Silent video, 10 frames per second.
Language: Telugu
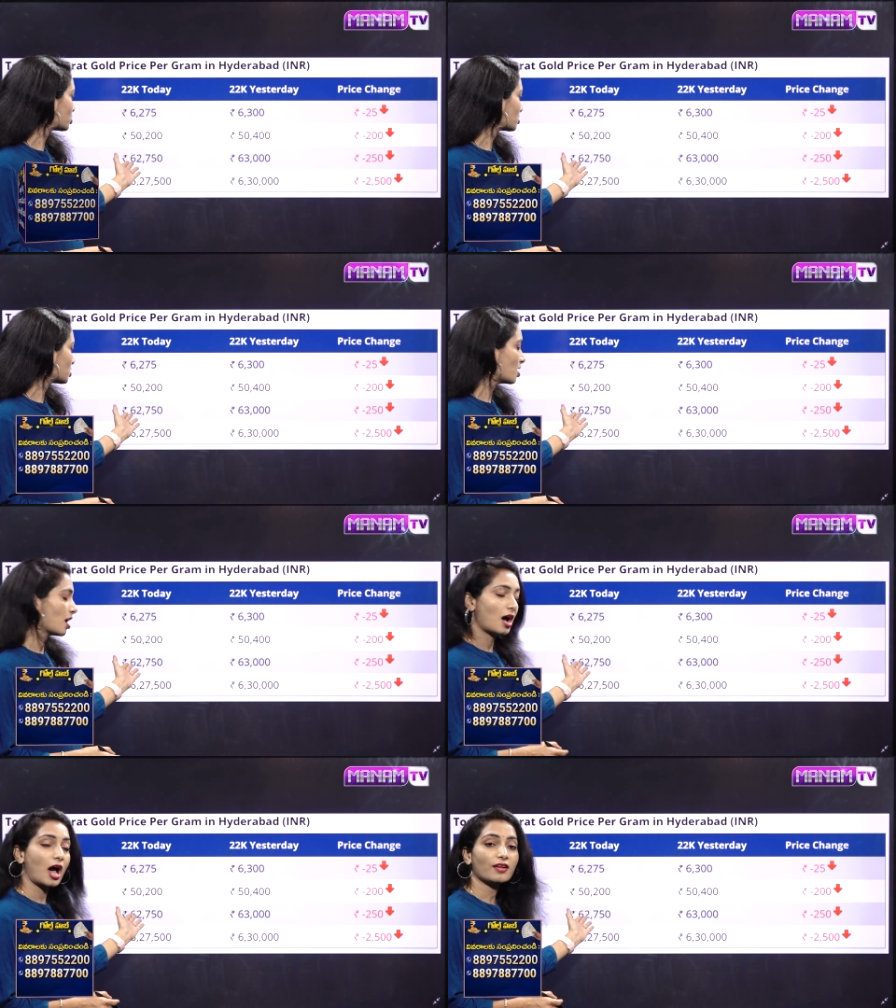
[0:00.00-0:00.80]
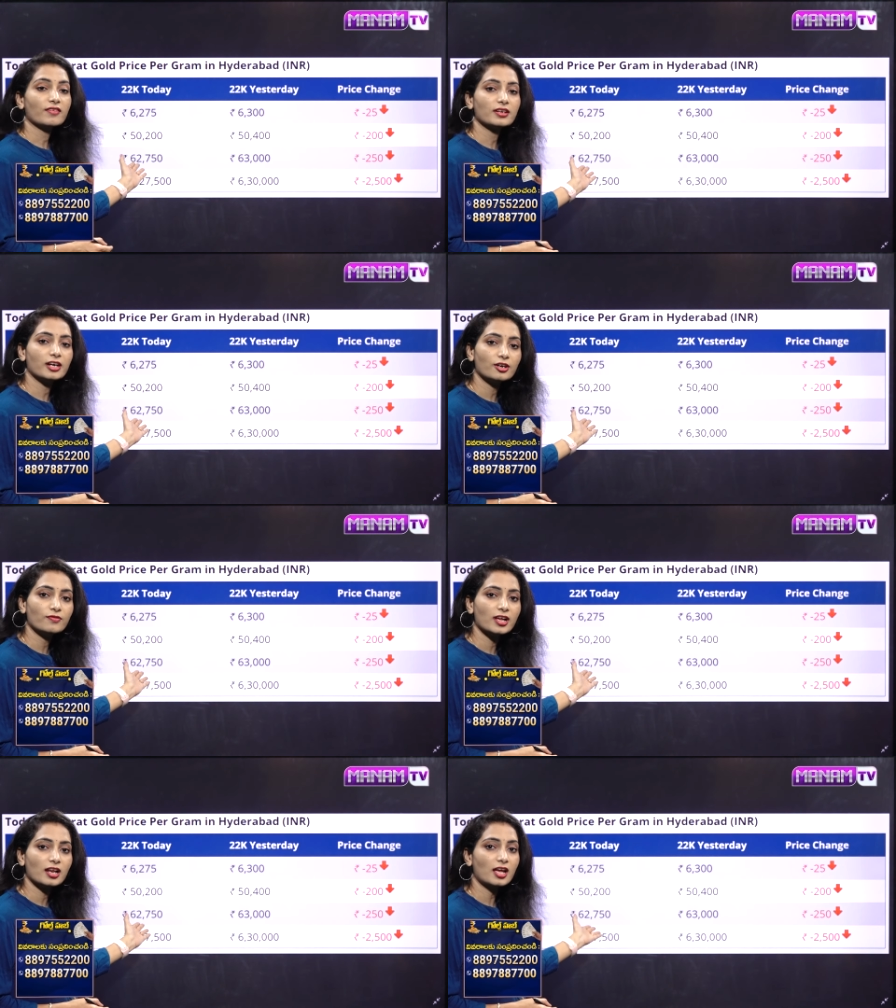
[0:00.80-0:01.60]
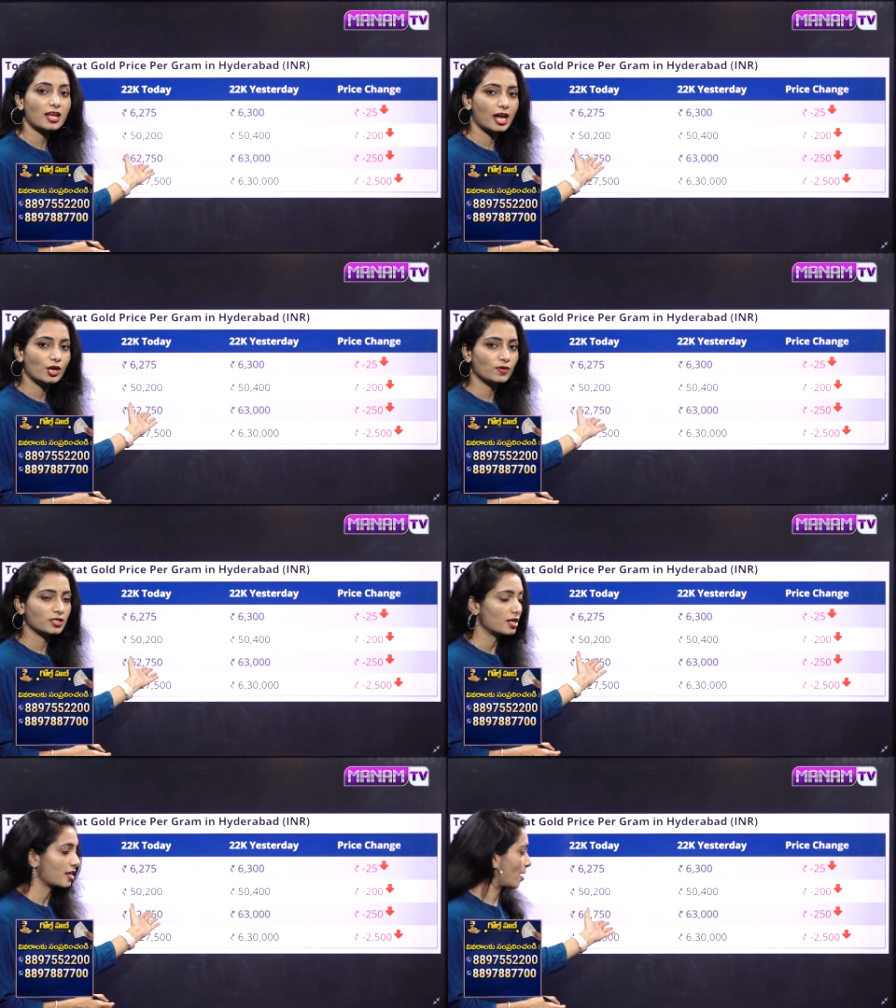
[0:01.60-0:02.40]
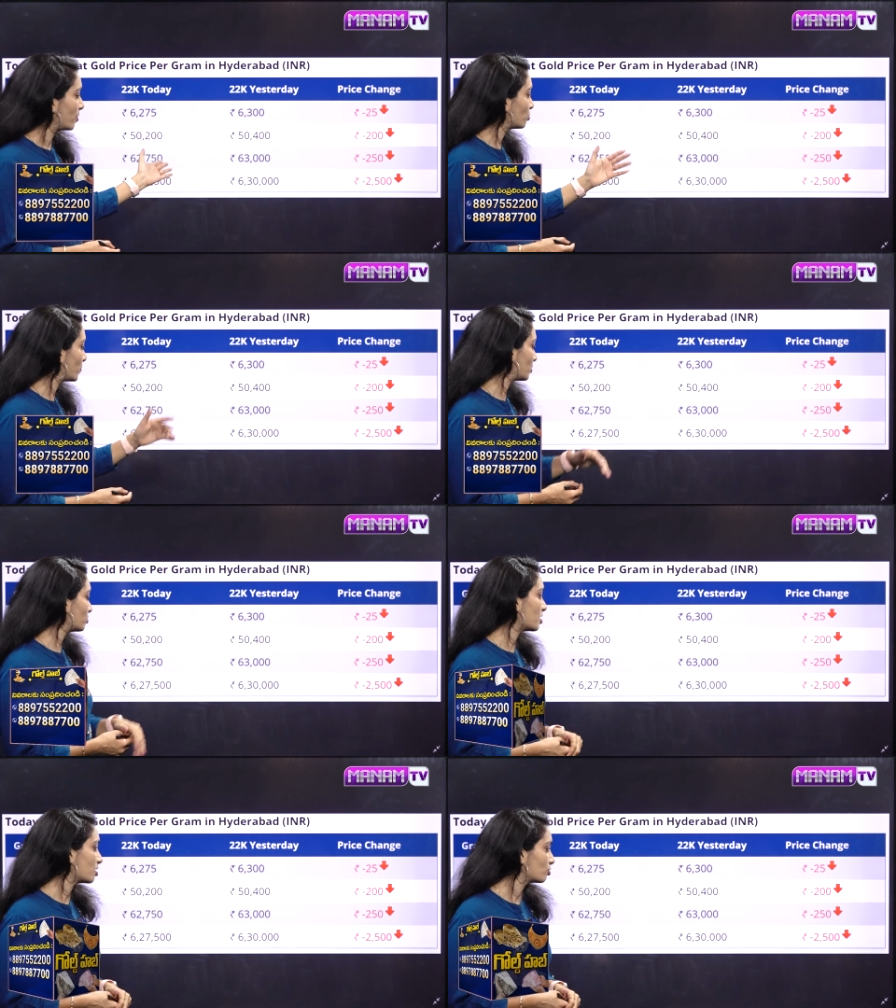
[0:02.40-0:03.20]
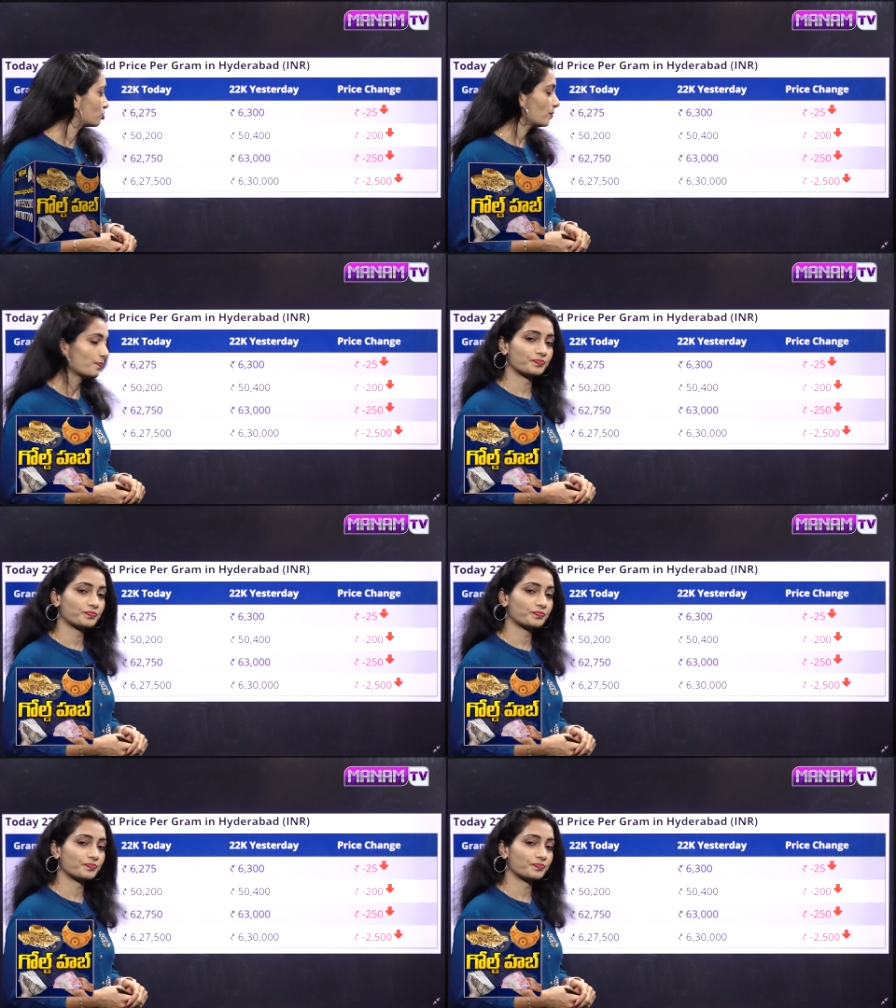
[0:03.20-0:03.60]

వచ్చేసి అరవై రెండు వేల ఏడు వందల యాభై రూపాయలు ఉంది ఈరోజు